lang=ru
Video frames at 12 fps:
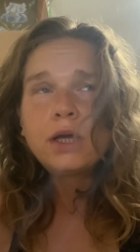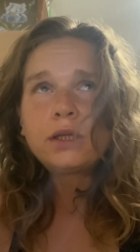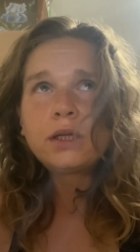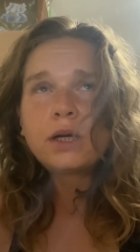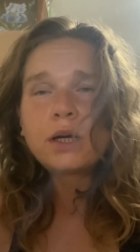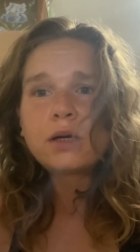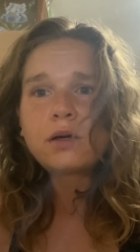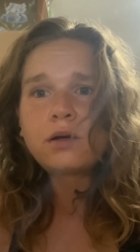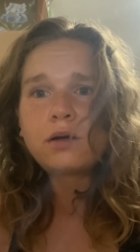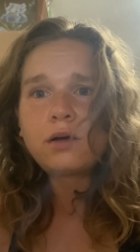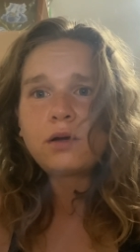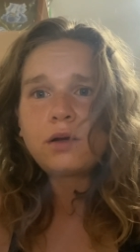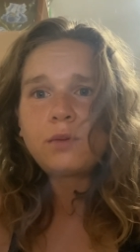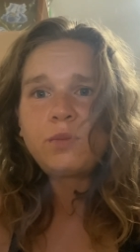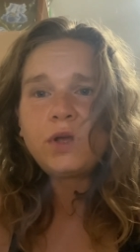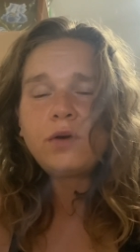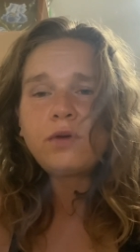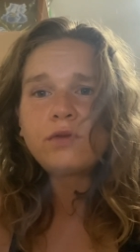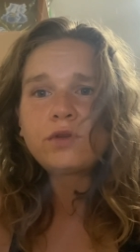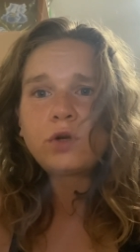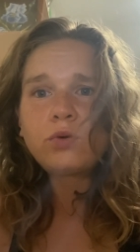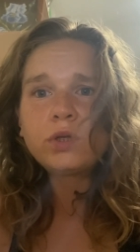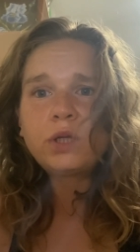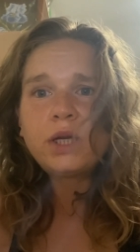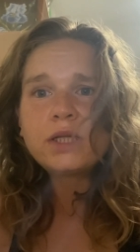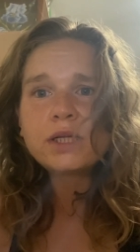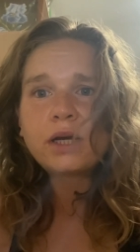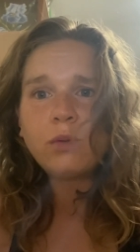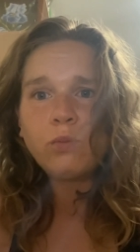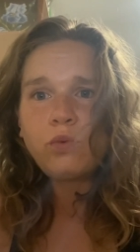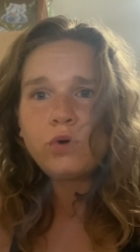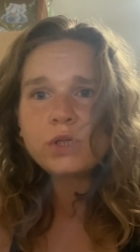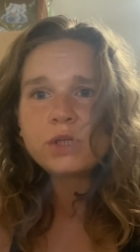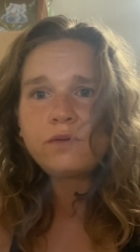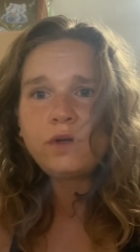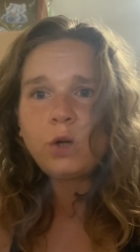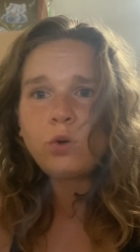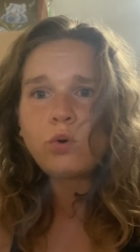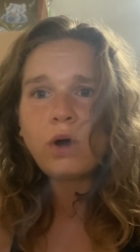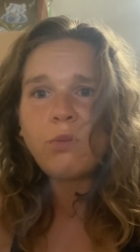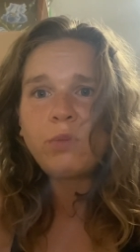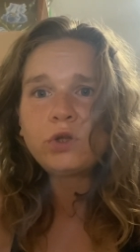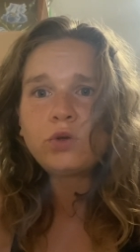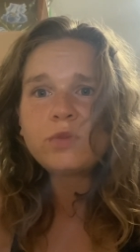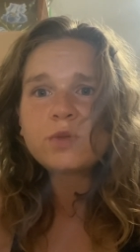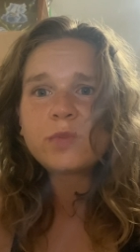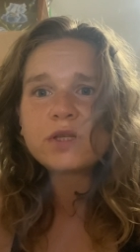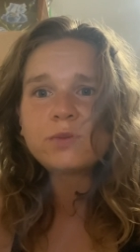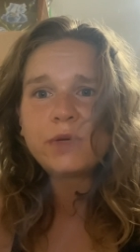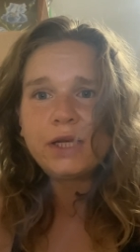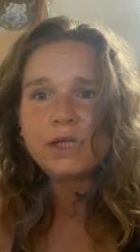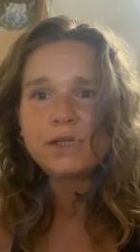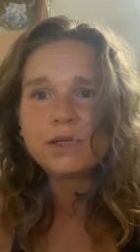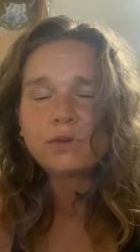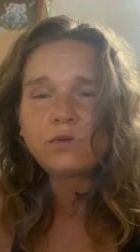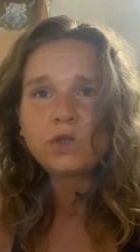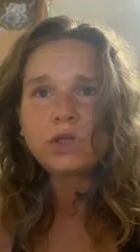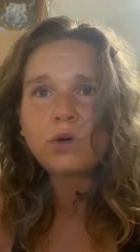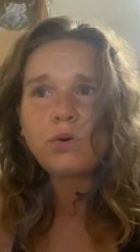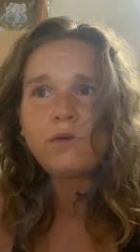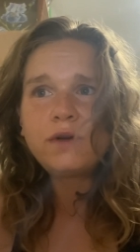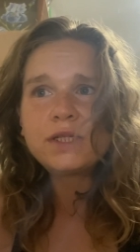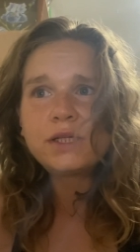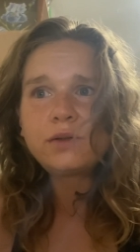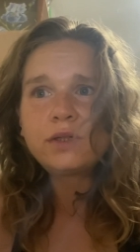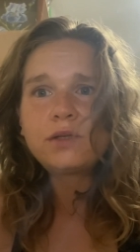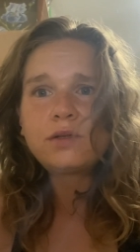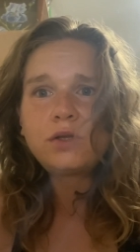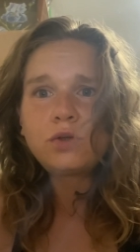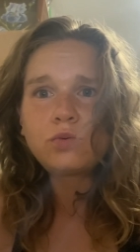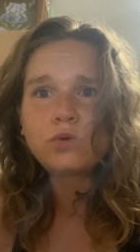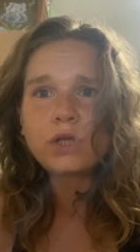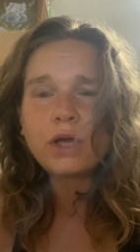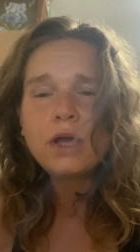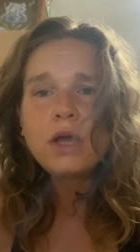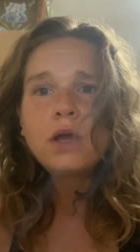Это как а, первое, второе, третье компот сверху, а потом спазмолитик. Вот такого делать не нужно.